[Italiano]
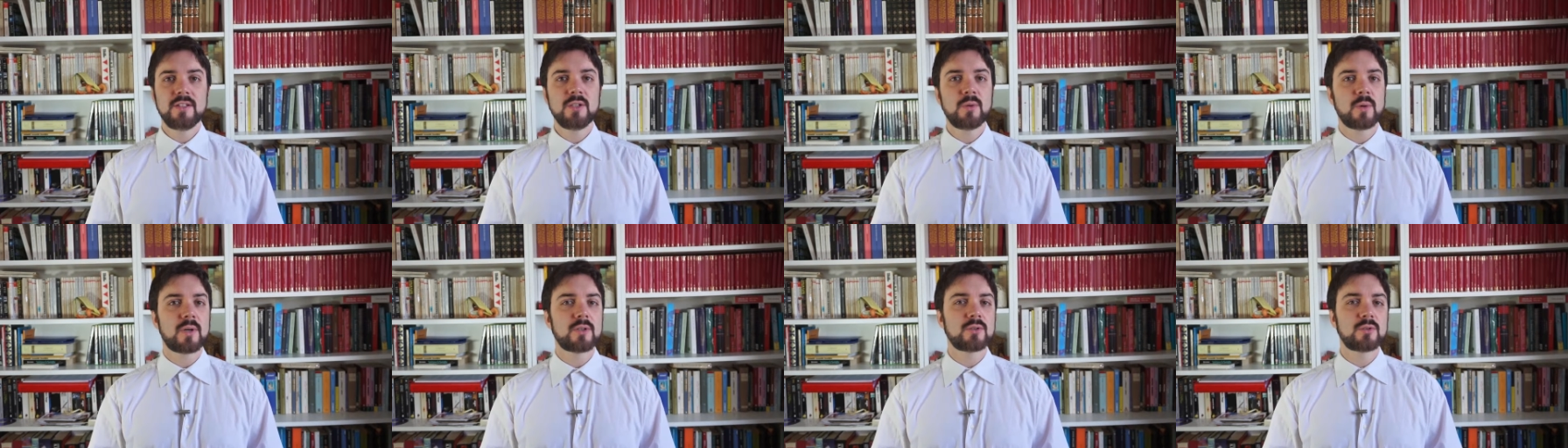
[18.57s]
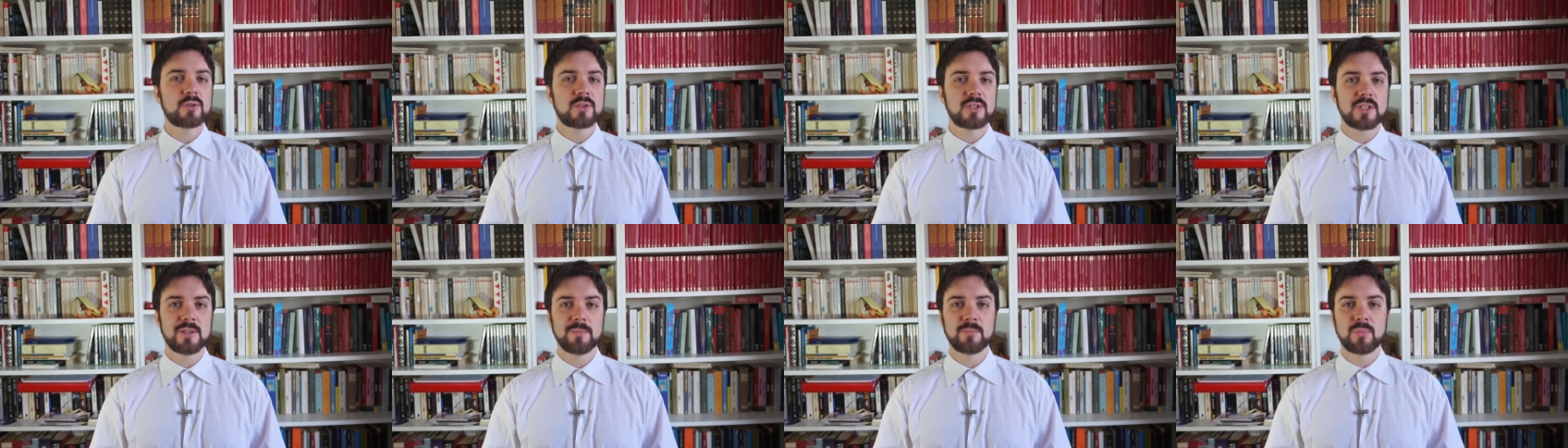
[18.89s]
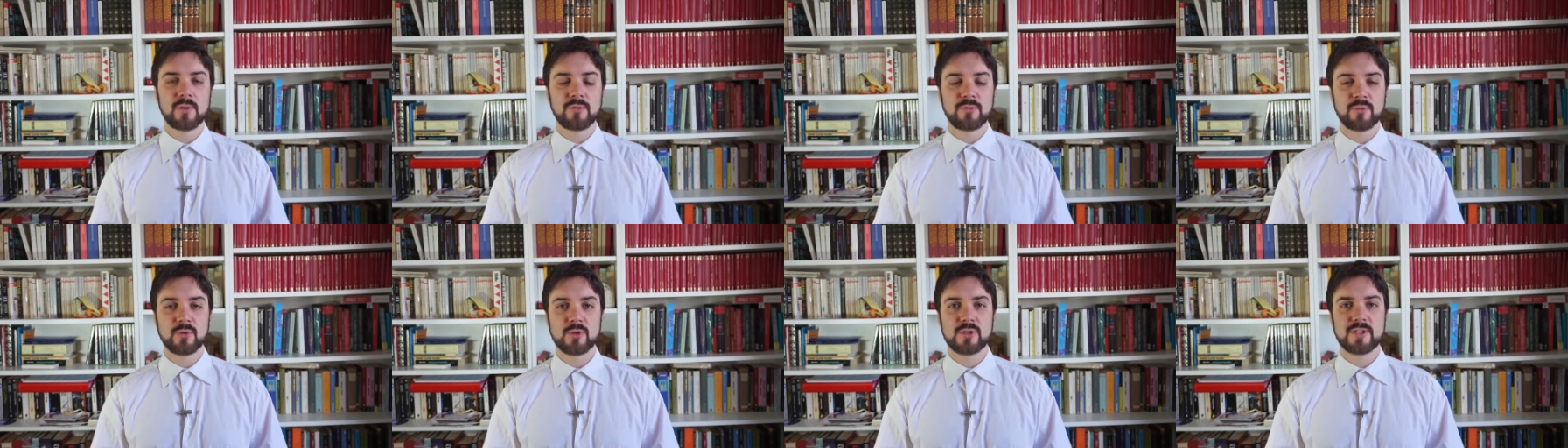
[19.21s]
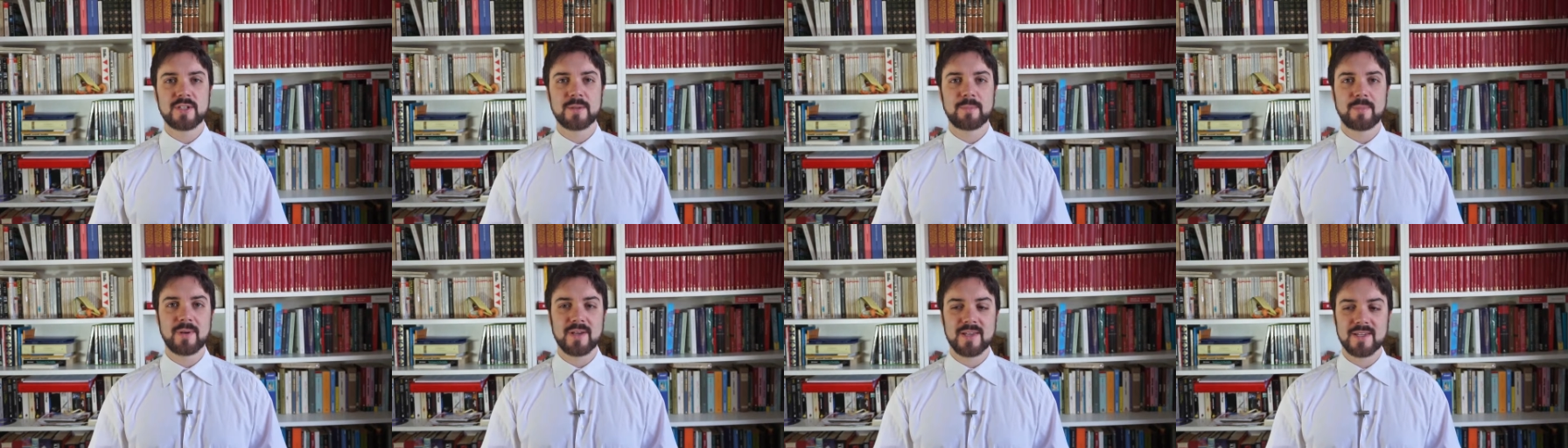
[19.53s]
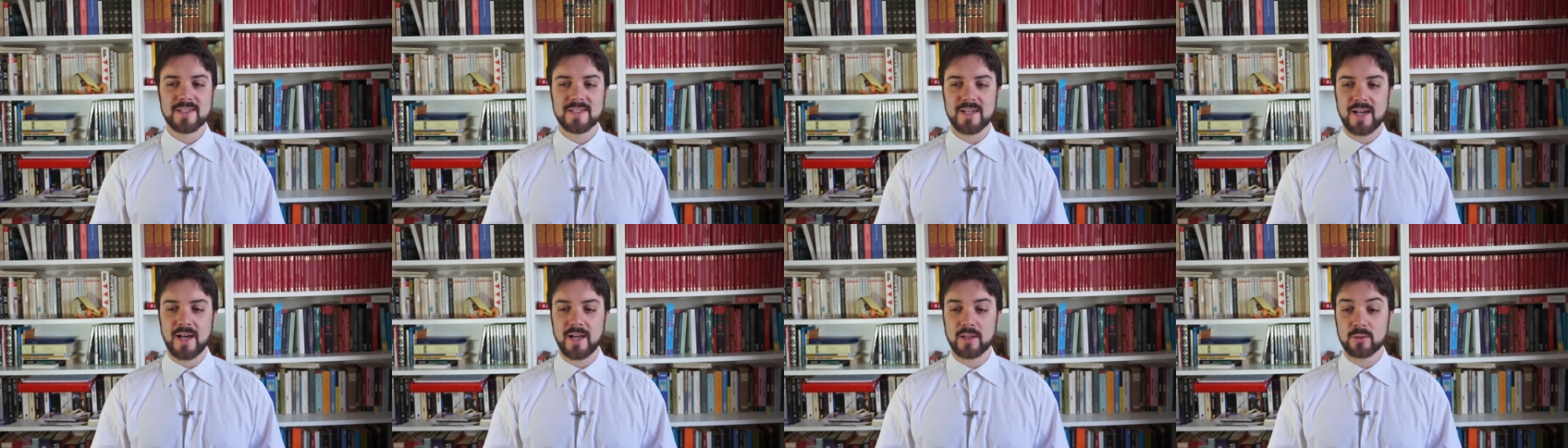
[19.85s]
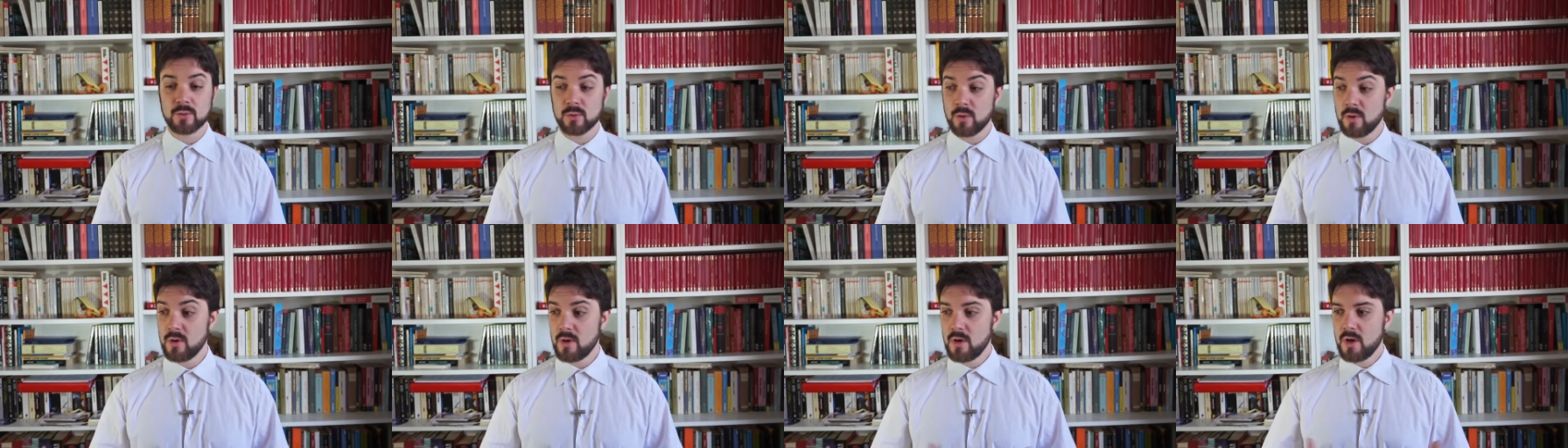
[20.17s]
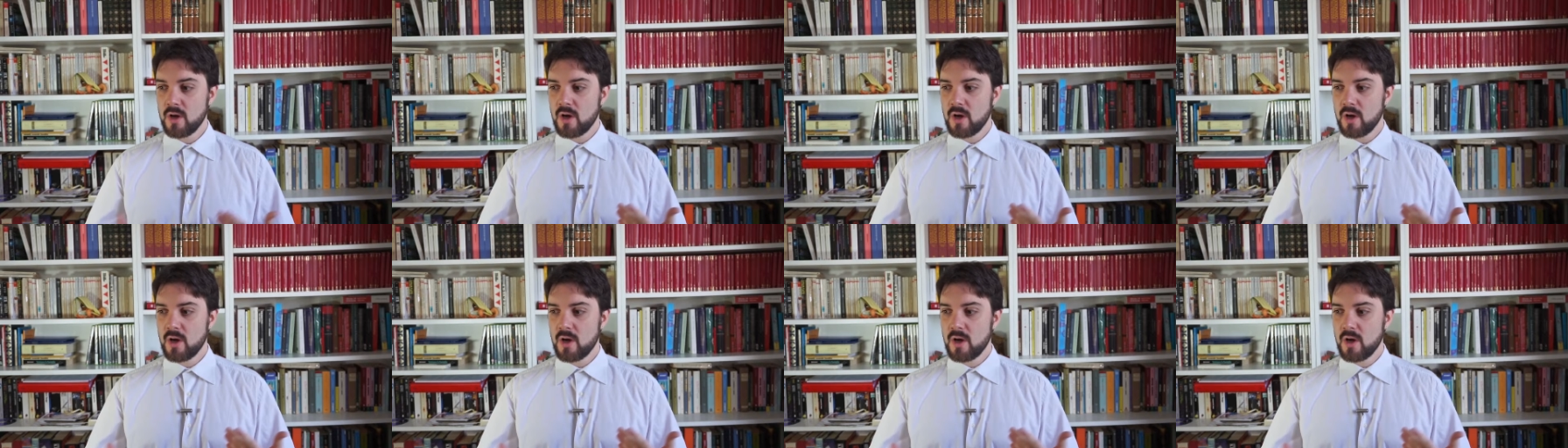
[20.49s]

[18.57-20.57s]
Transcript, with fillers: di quanto tempo fosse passato.